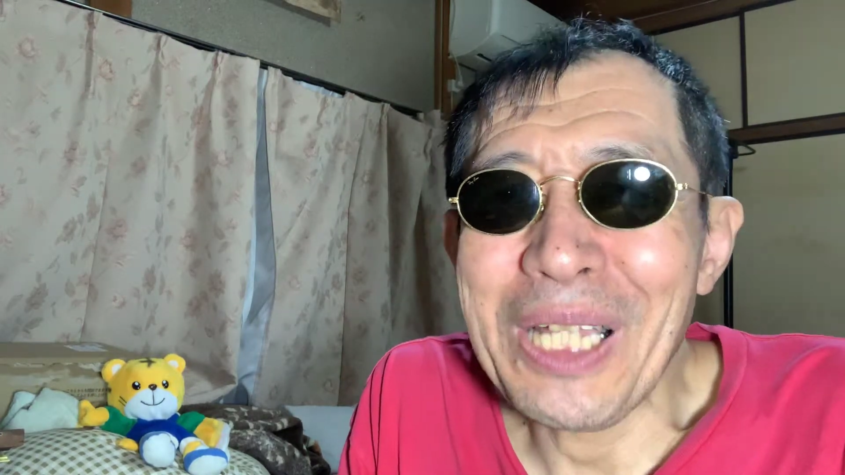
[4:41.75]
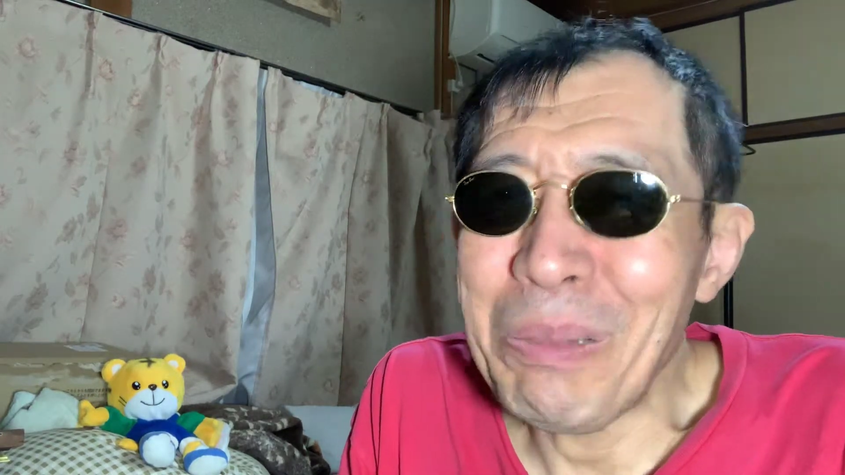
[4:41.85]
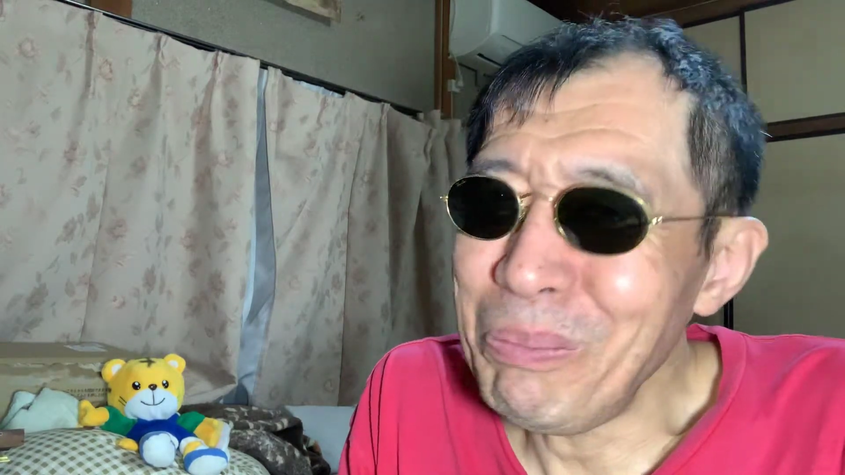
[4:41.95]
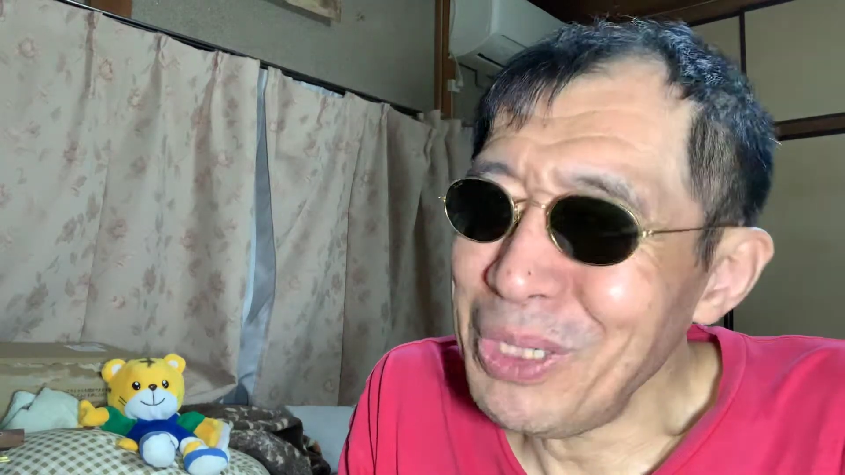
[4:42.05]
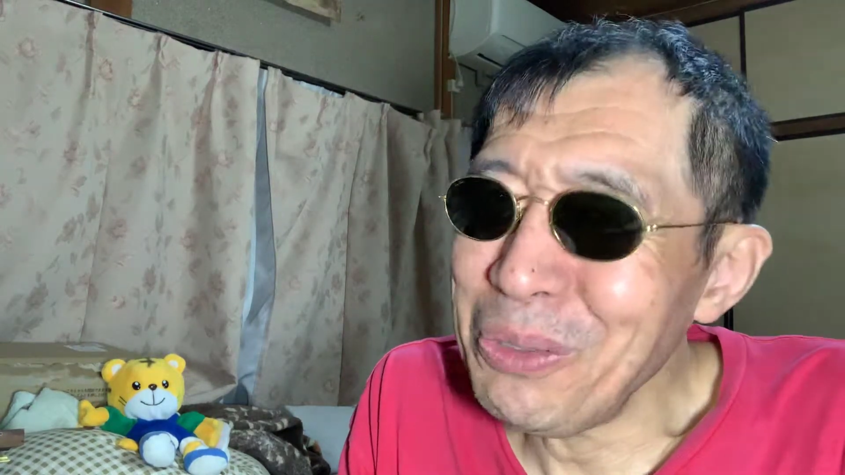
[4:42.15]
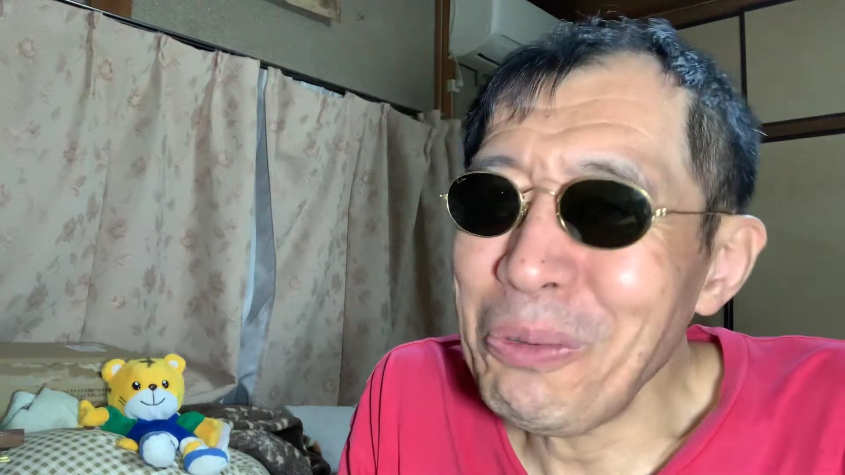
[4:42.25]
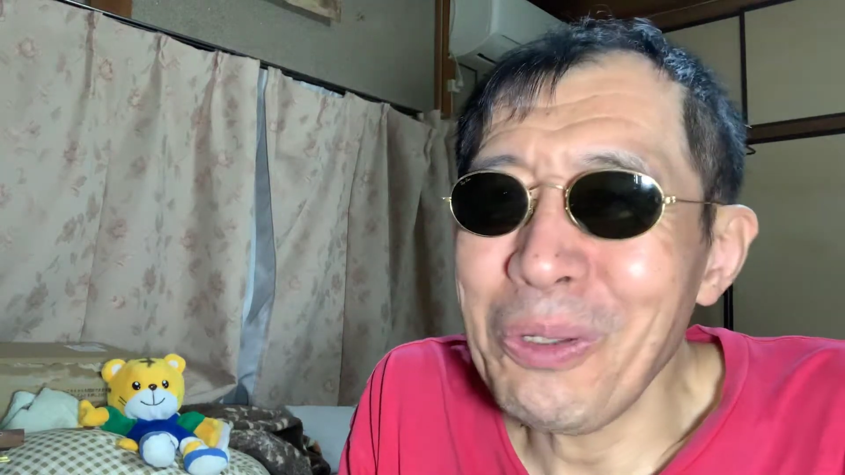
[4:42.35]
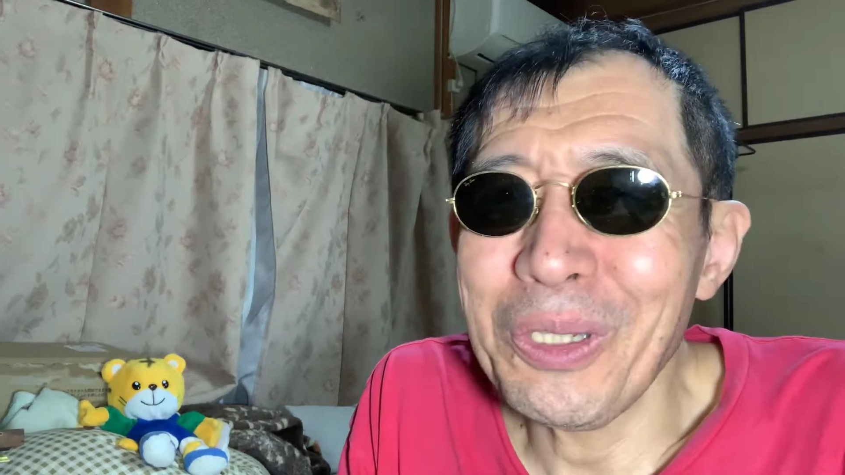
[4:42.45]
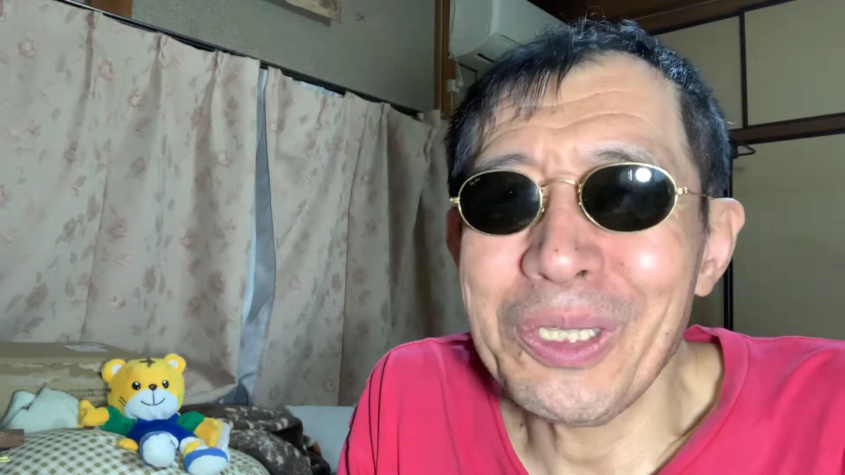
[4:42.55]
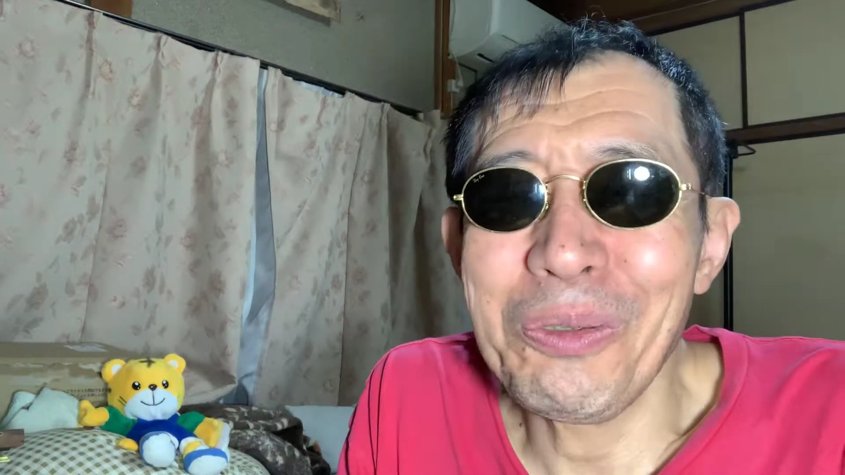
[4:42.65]
あんまりよ
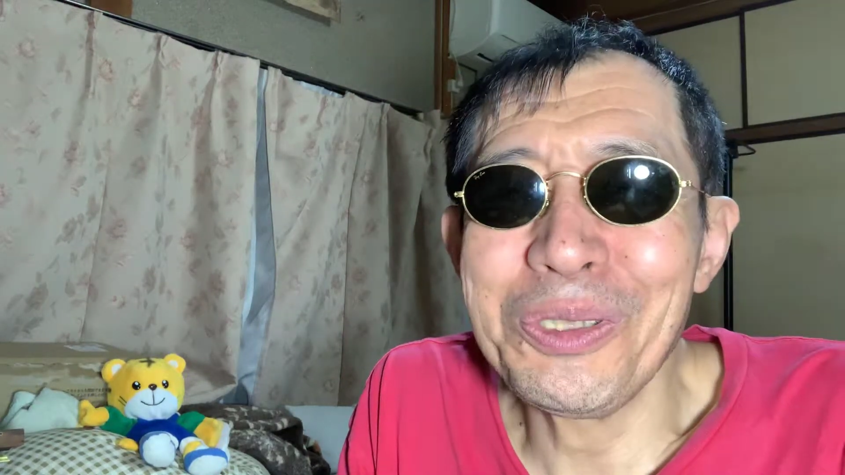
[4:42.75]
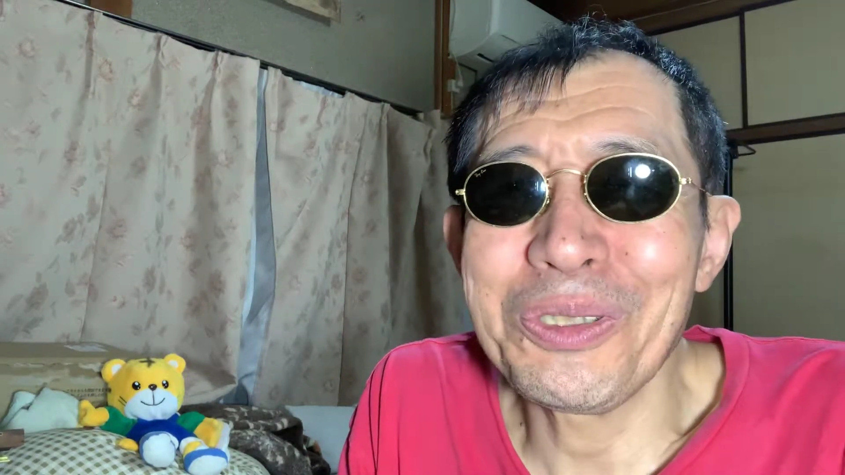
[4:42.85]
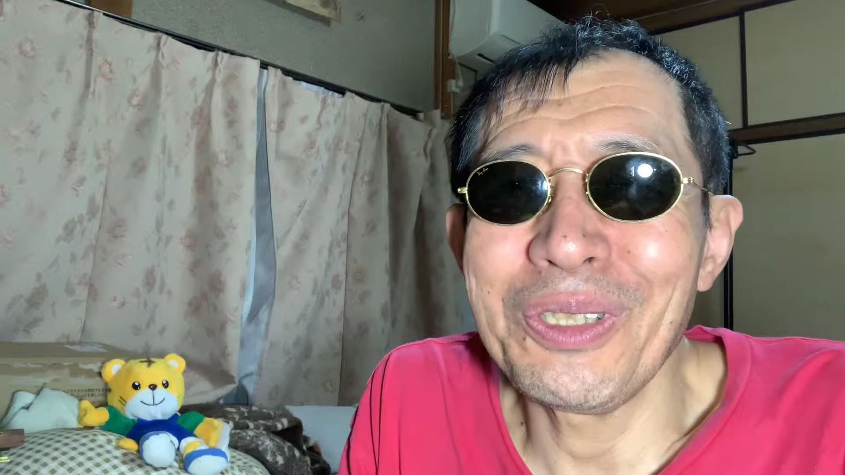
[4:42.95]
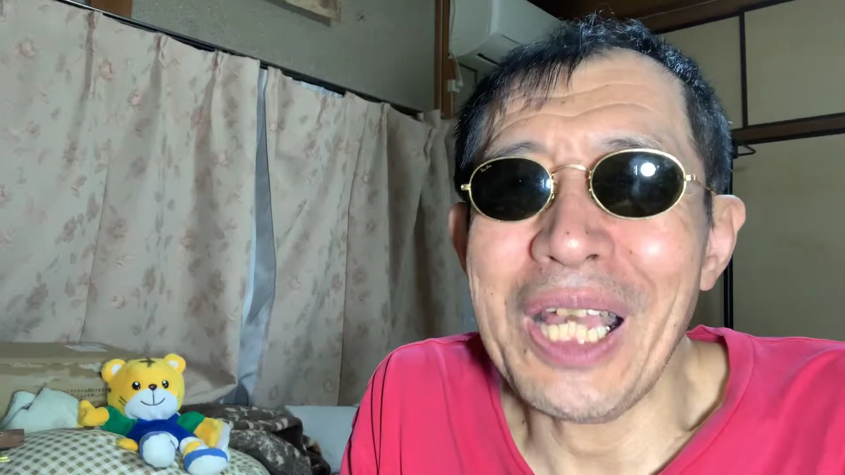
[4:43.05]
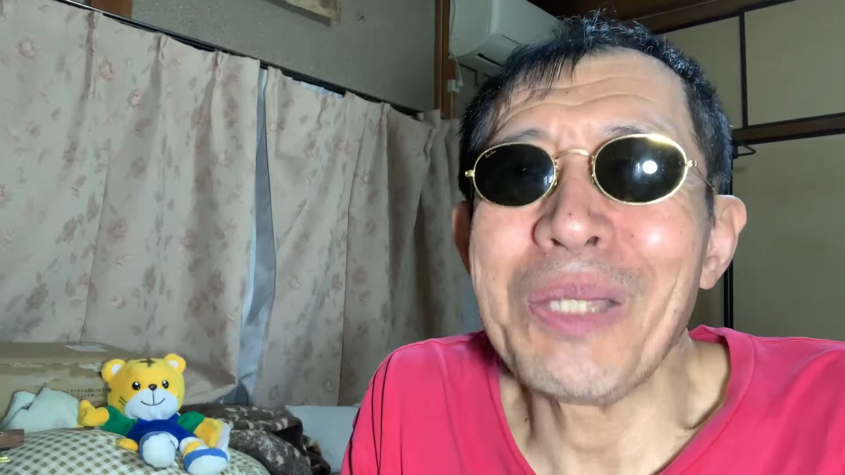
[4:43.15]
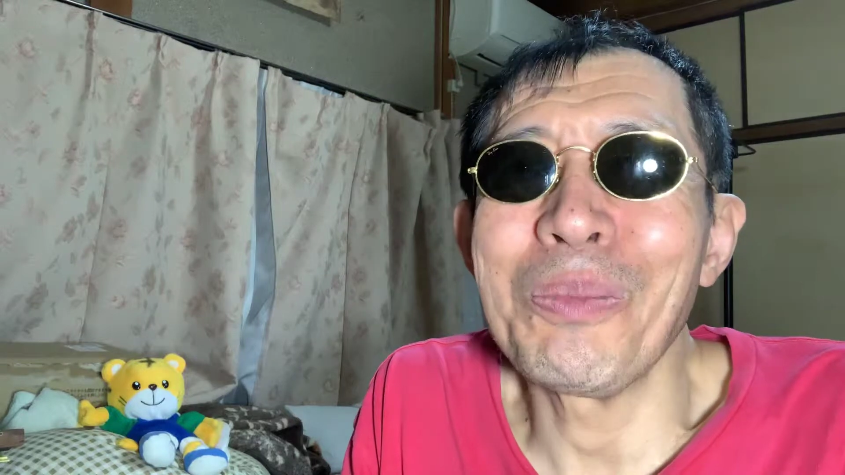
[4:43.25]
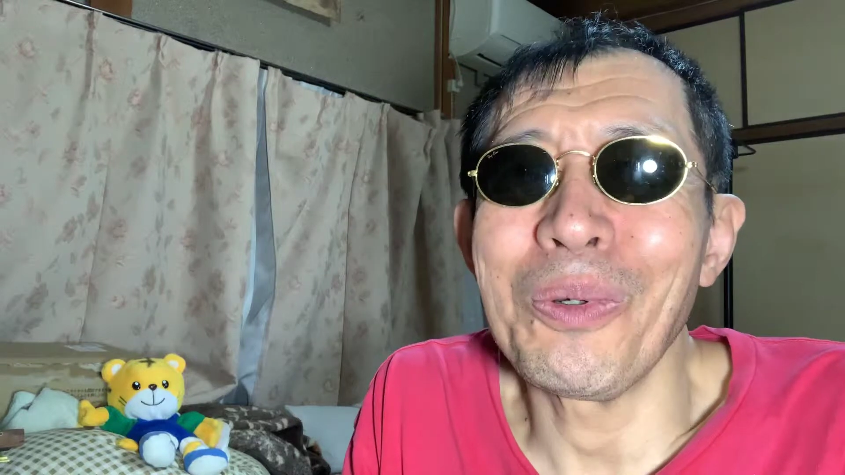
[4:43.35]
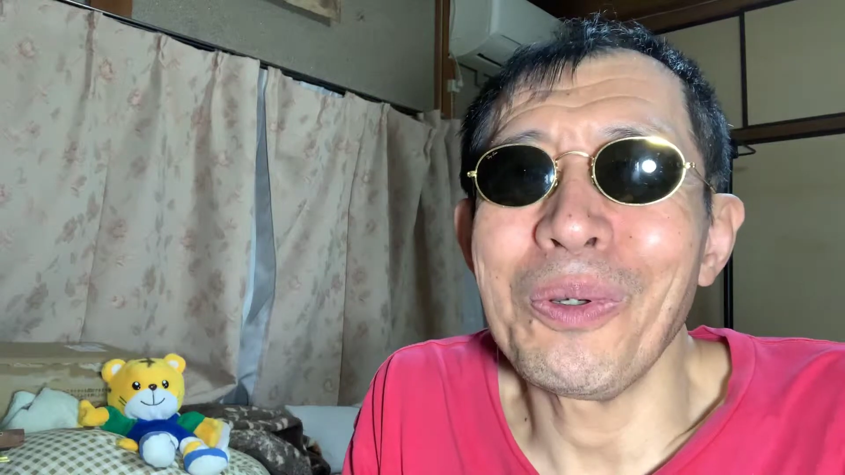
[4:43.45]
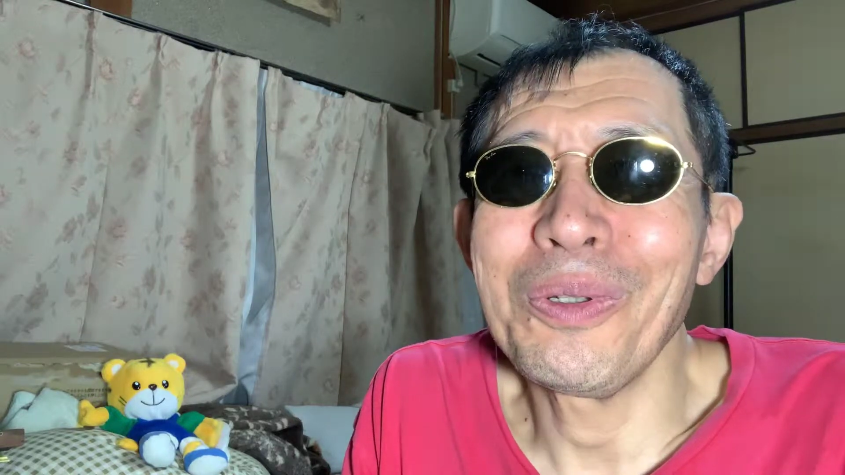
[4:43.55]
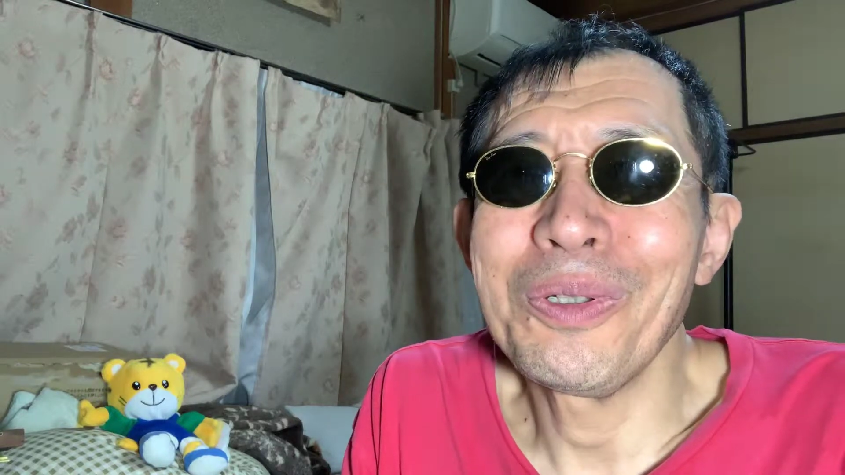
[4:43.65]
ろしくないも